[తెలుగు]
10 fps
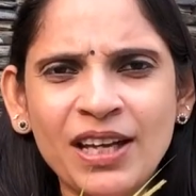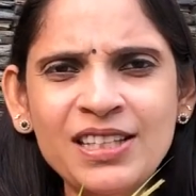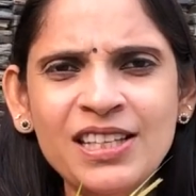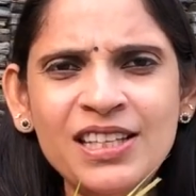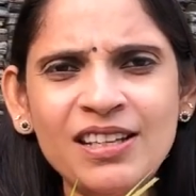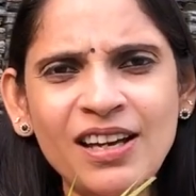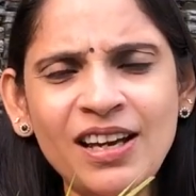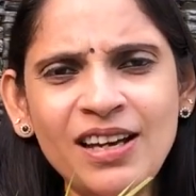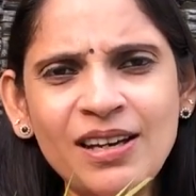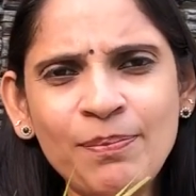అది
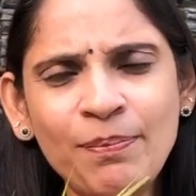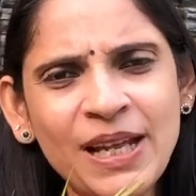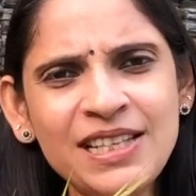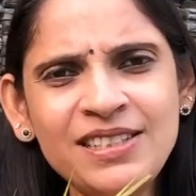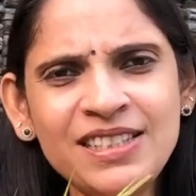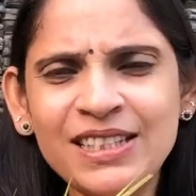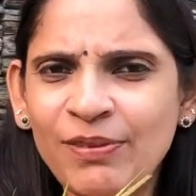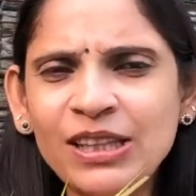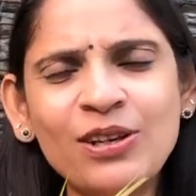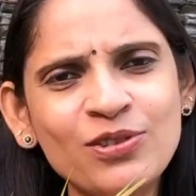ఆ ప్లేస్ని
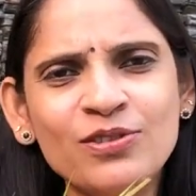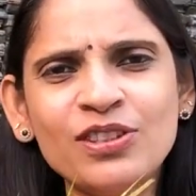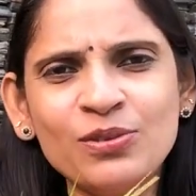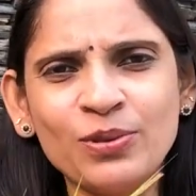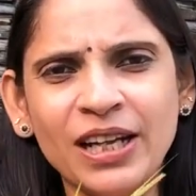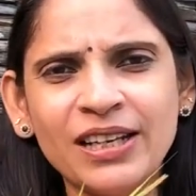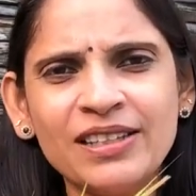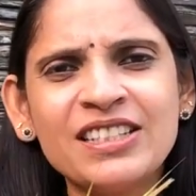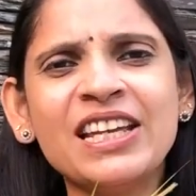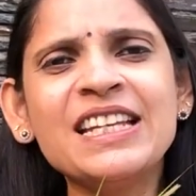సెవెంత్ హౌస్ నుంచే చూడాలి
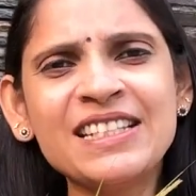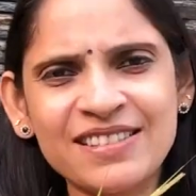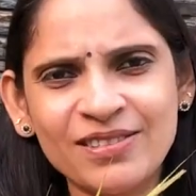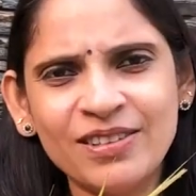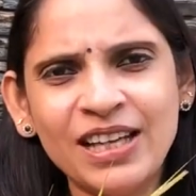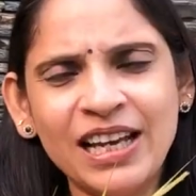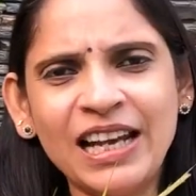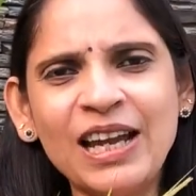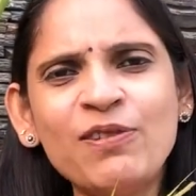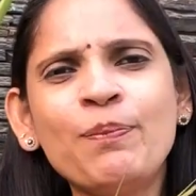చేంజెస్
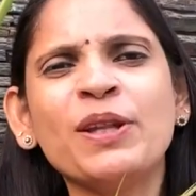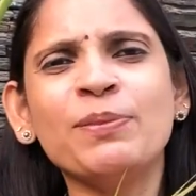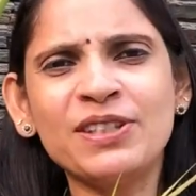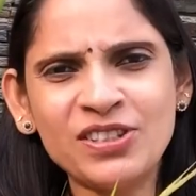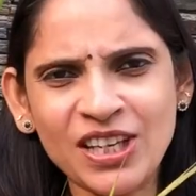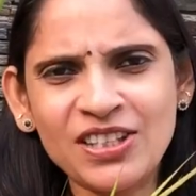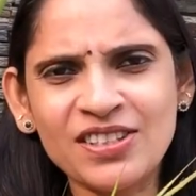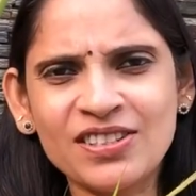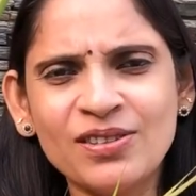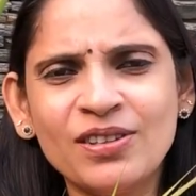లైఫ్లో పెద్ద పెద్ద
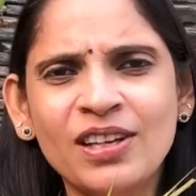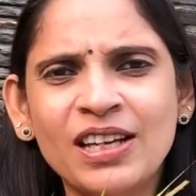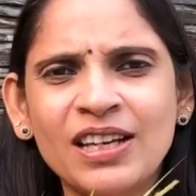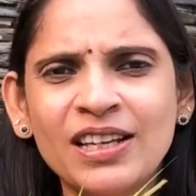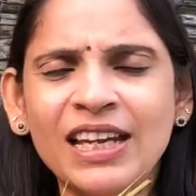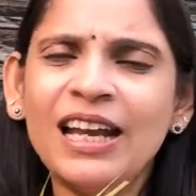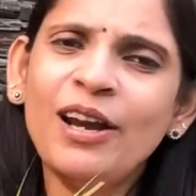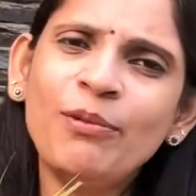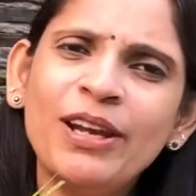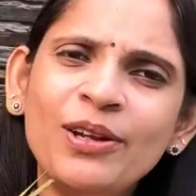చేంజెస్
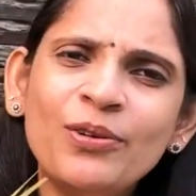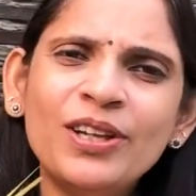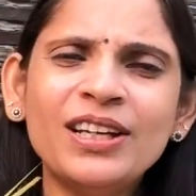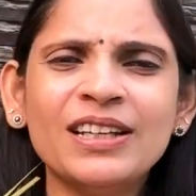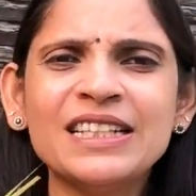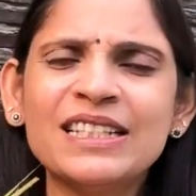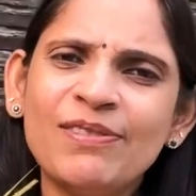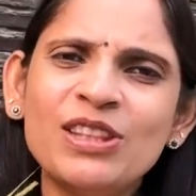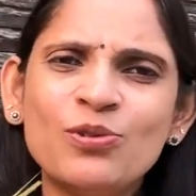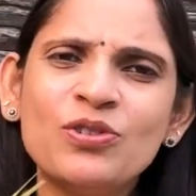ఇలాంటివన్నీ కూడా
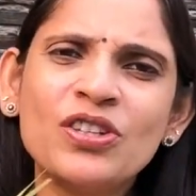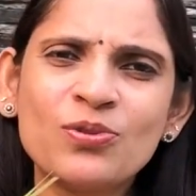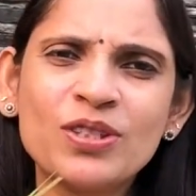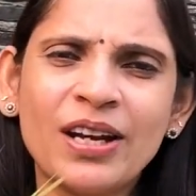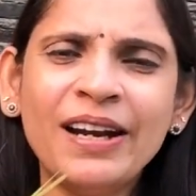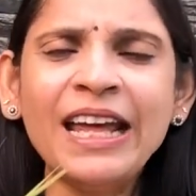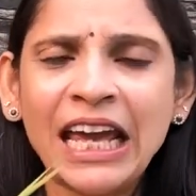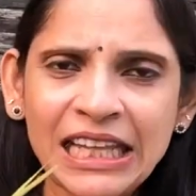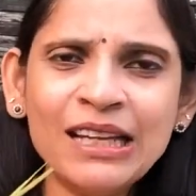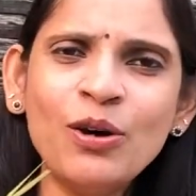సెవెంత్ నుంచే చూస్తారు అంటే
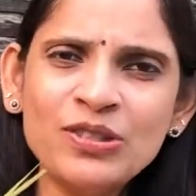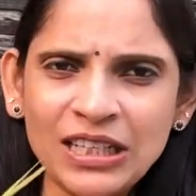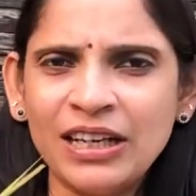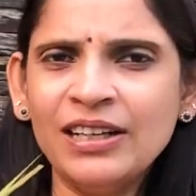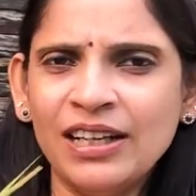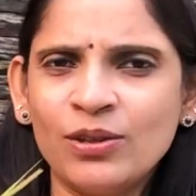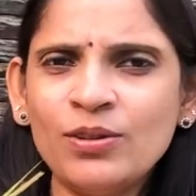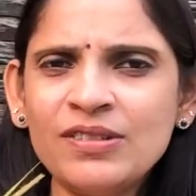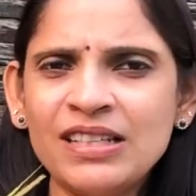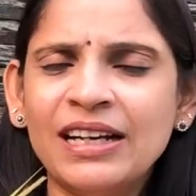ఎయిత్ హౌస్ అని అంటారు
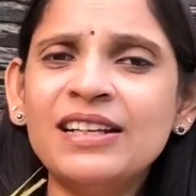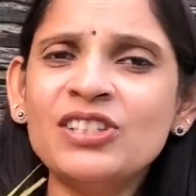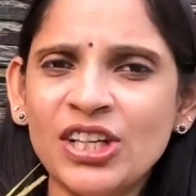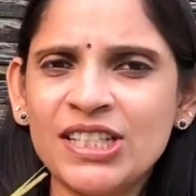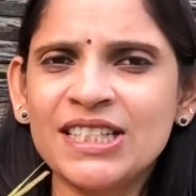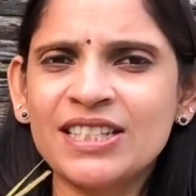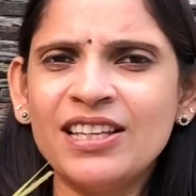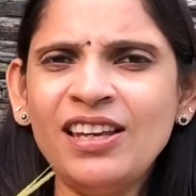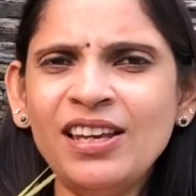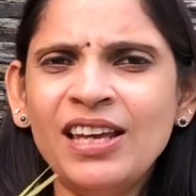సడన్
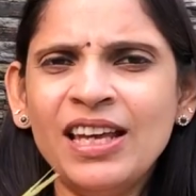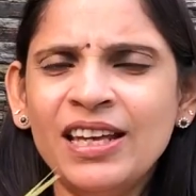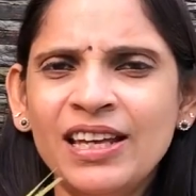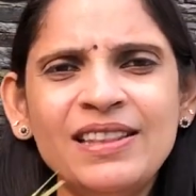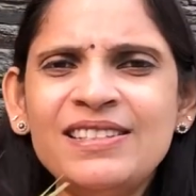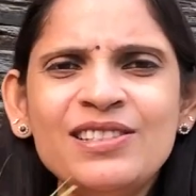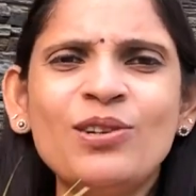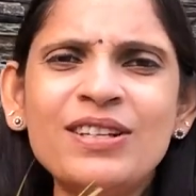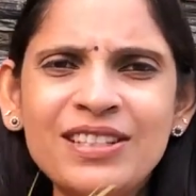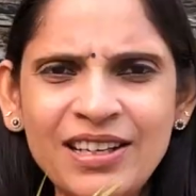చేంజెస్కి దిస్ ఈజ్
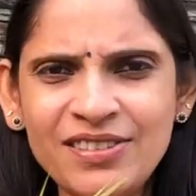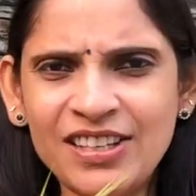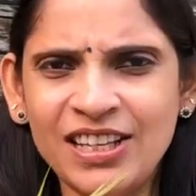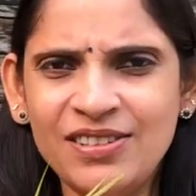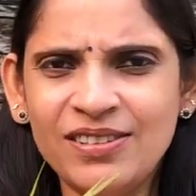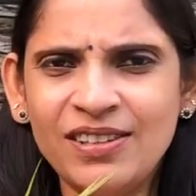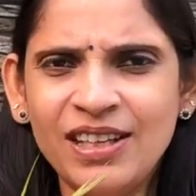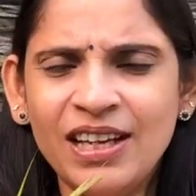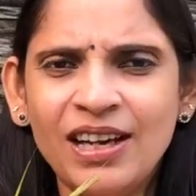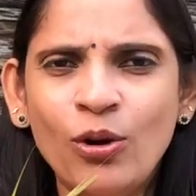నాట్ సడన్ చేంజ్
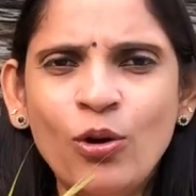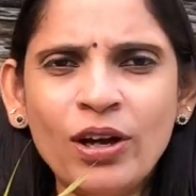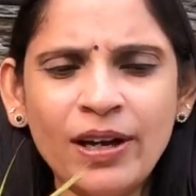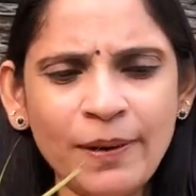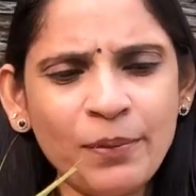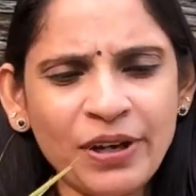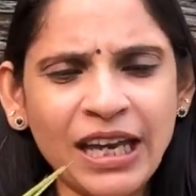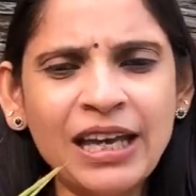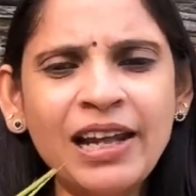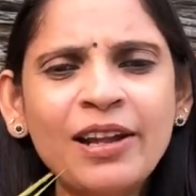ఒక
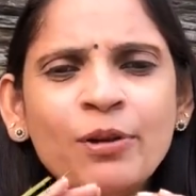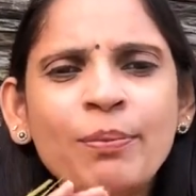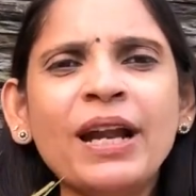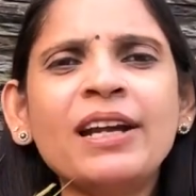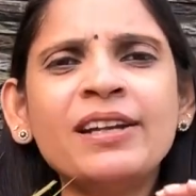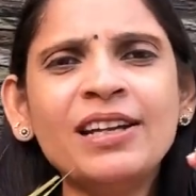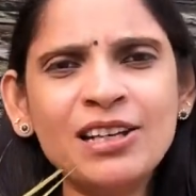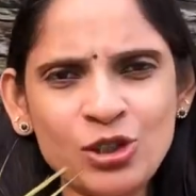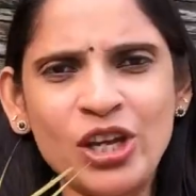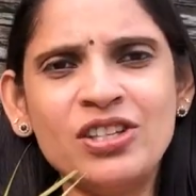రెగ్యులర్
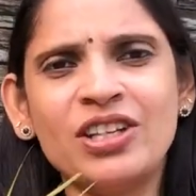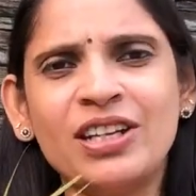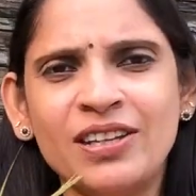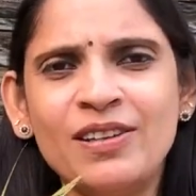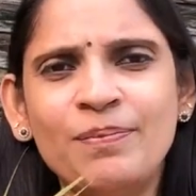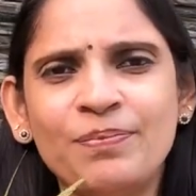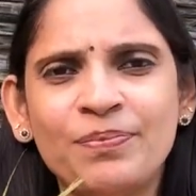ప్రాక్టికల్ చేంజ్ అనేది